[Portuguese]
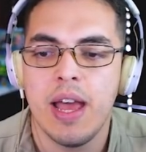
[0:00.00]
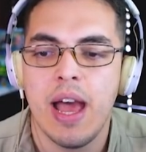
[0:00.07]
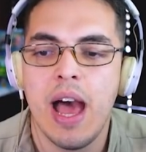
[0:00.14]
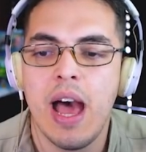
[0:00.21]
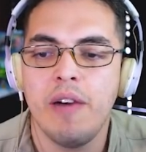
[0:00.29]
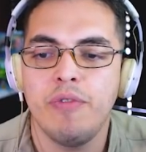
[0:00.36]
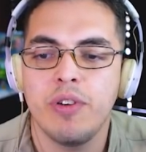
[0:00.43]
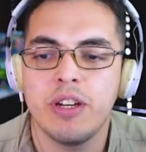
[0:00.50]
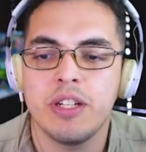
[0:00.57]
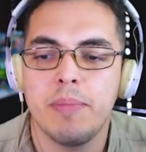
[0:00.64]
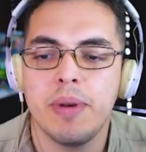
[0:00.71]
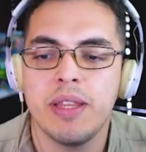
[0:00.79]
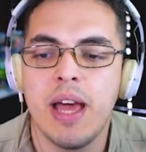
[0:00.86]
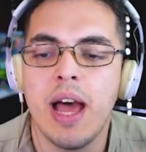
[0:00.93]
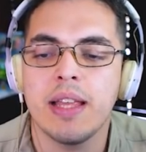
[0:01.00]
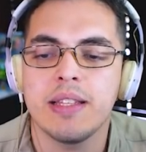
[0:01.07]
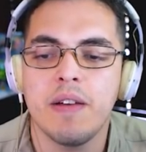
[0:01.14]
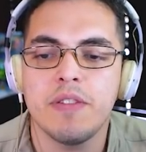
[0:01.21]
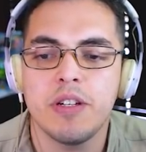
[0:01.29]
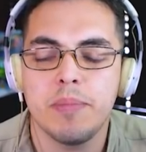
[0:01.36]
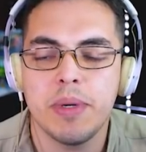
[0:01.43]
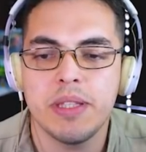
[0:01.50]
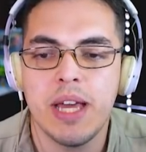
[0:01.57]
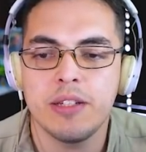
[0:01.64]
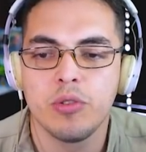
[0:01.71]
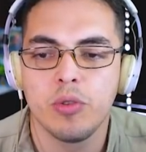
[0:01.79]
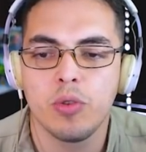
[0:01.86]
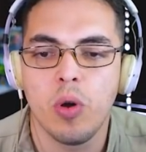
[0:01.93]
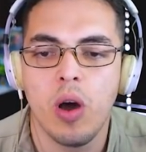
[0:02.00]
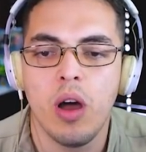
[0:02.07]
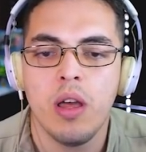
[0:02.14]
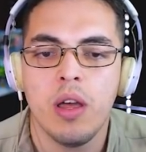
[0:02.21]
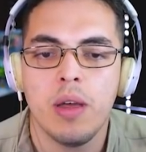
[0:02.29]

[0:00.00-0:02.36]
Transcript: Árvore de habilidades, árvore de habilidade do Thor.